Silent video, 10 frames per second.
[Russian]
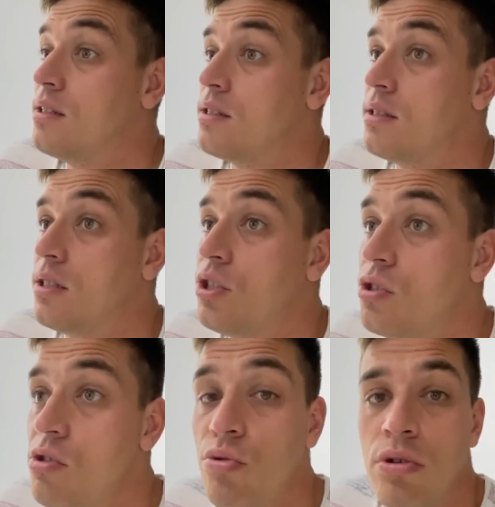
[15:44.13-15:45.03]

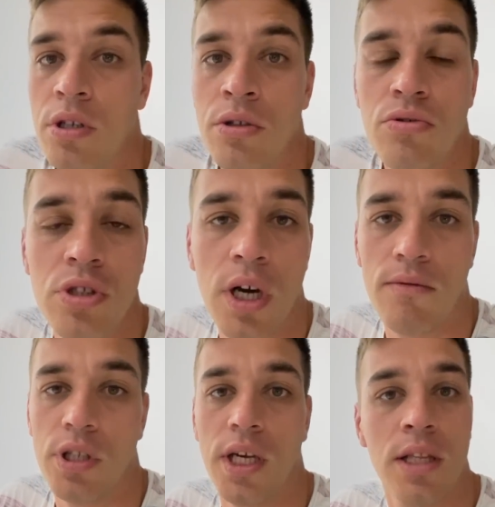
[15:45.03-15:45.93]
зачастую не нужна.
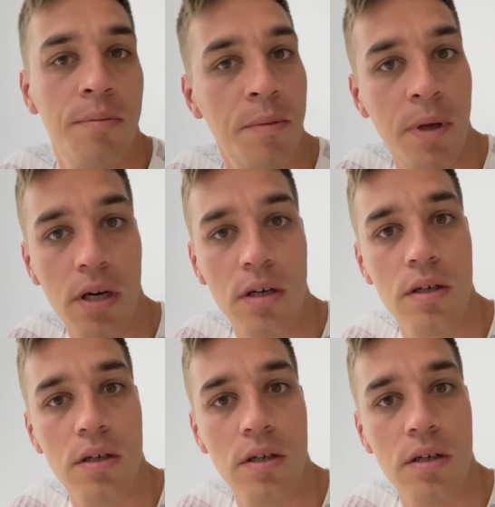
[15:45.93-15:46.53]
Вот я, например,